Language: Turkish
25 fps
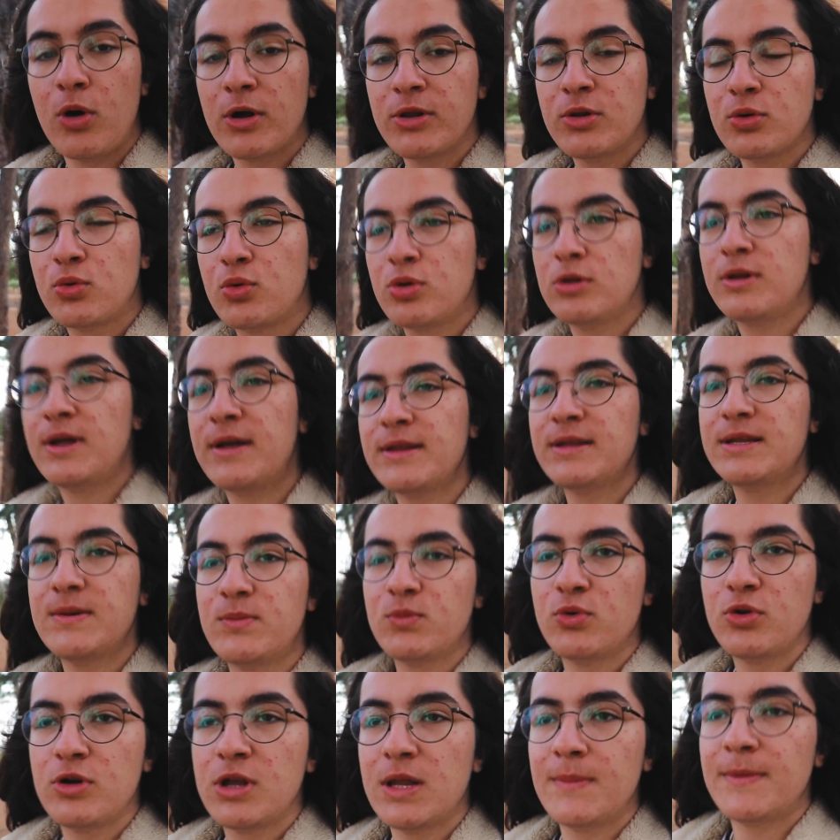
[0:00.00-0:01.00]
bu arada
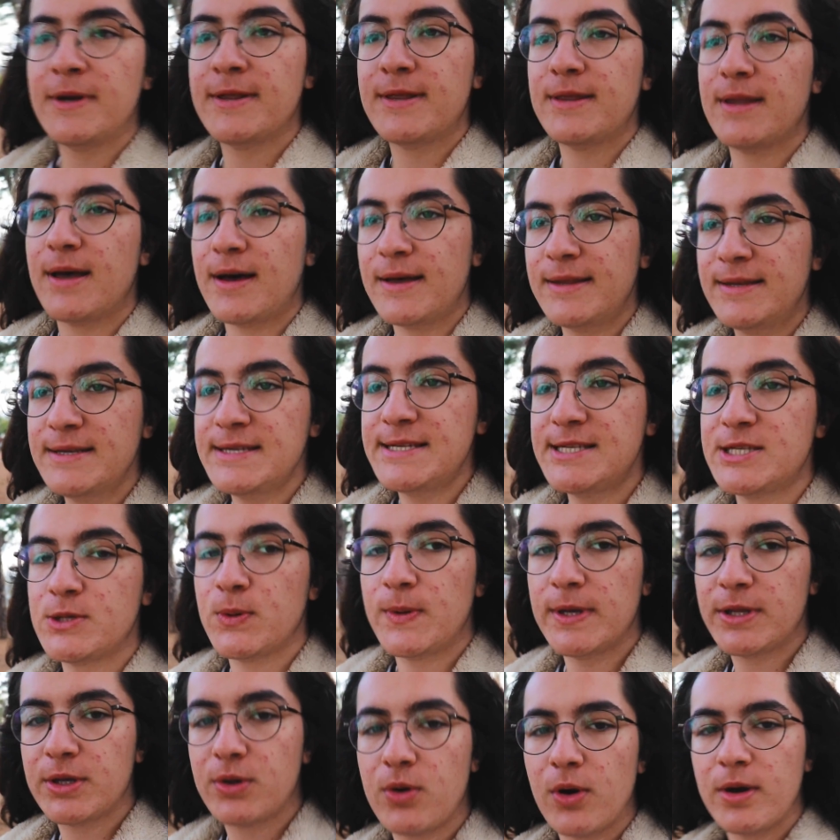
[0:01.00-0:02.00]
kullandığım uygulamanın adı
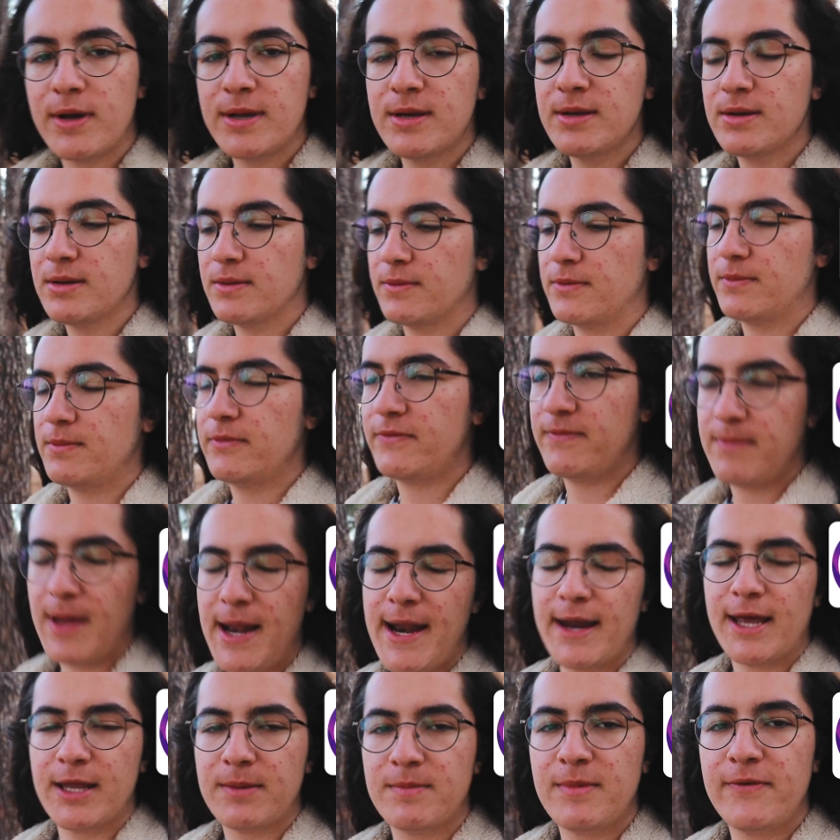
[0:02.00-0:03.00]
Sweatcoin.
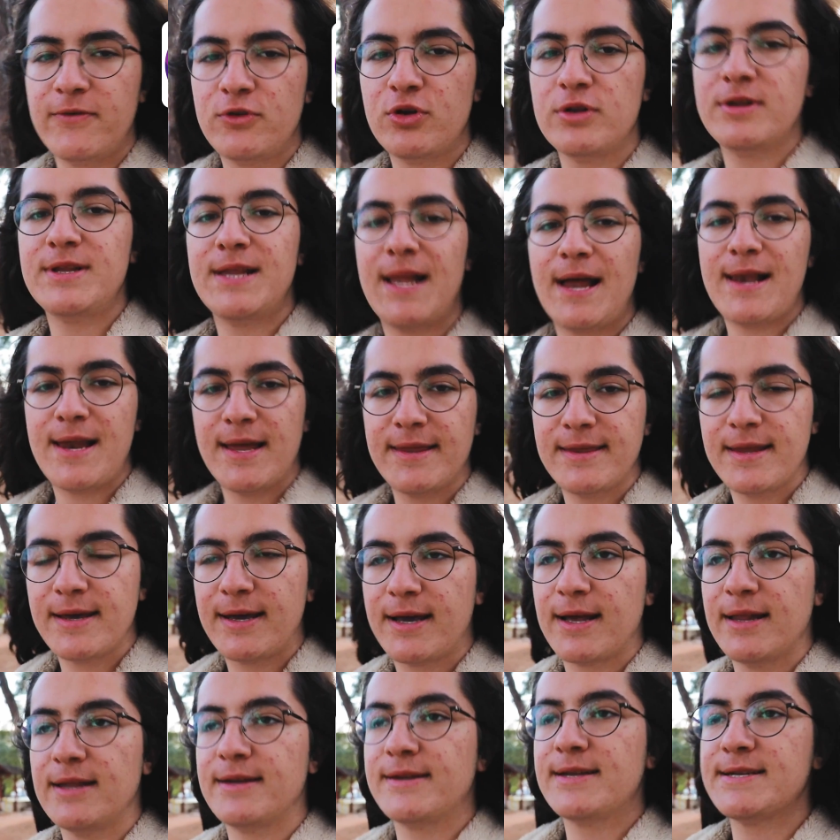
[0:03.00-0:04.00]
Merak etme videonun ilerleyen
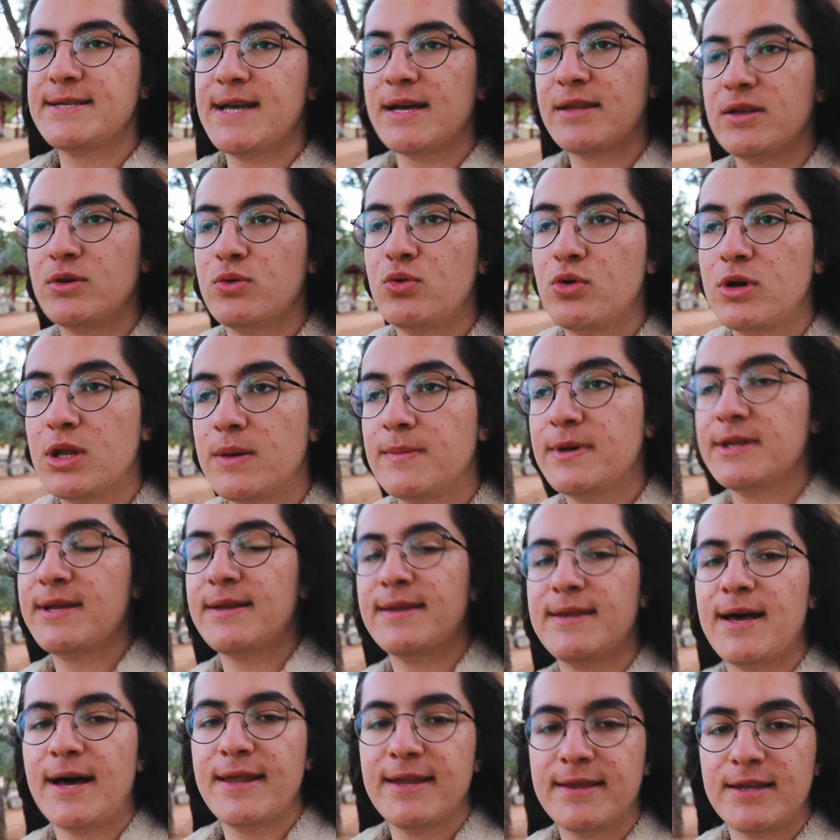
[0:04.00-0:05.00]
dakikalarında zaten
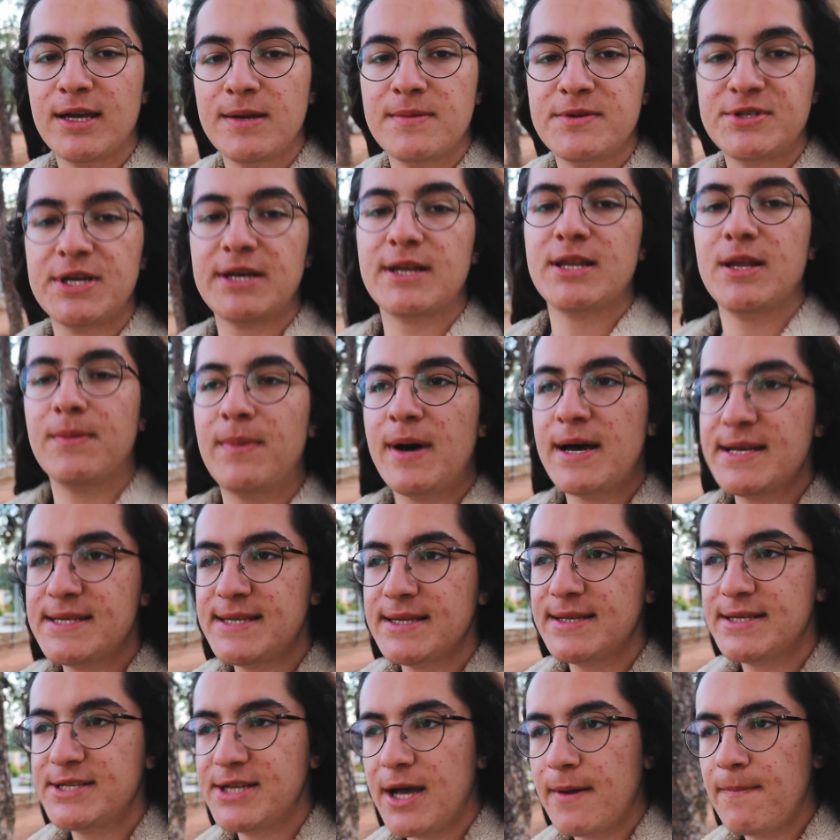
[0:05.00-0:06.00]
uygulamadan daha detaylı bir şekilde
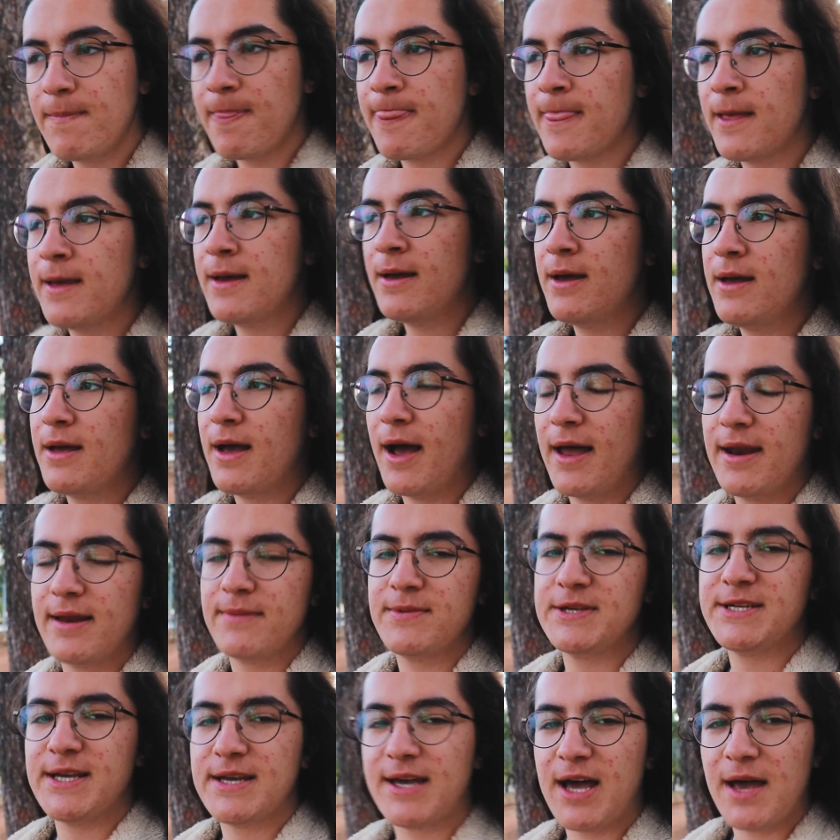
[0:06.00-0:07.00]
bahsedeceğim. Hani
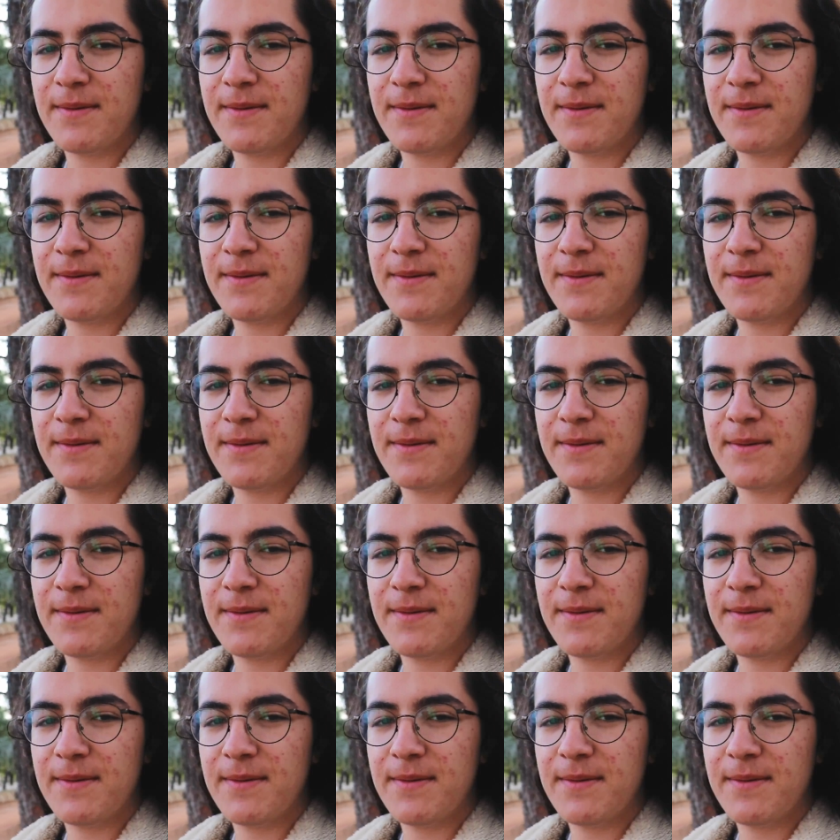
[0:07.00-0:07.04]
bir şey